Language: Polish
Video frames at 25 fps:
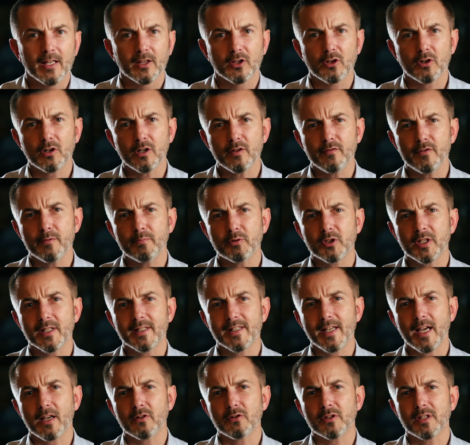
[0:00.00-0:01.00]
Trochę
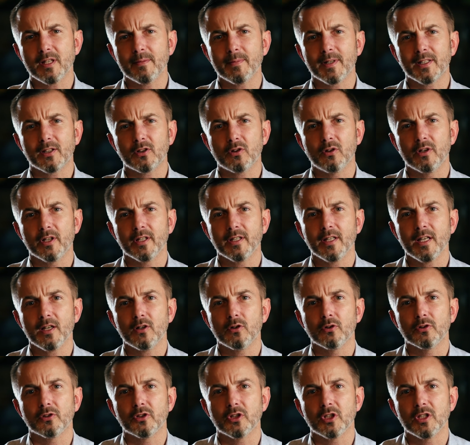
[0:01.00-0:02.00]
wyprzedzając temat
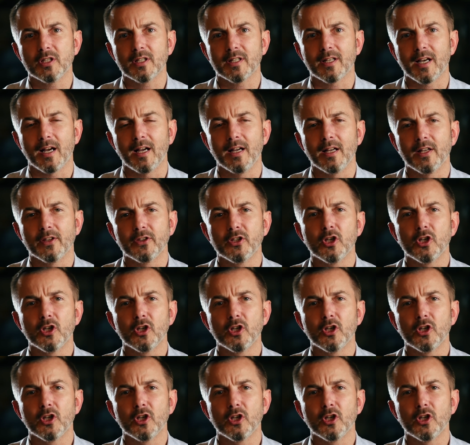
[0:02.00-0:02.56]
kolejnego odcinka,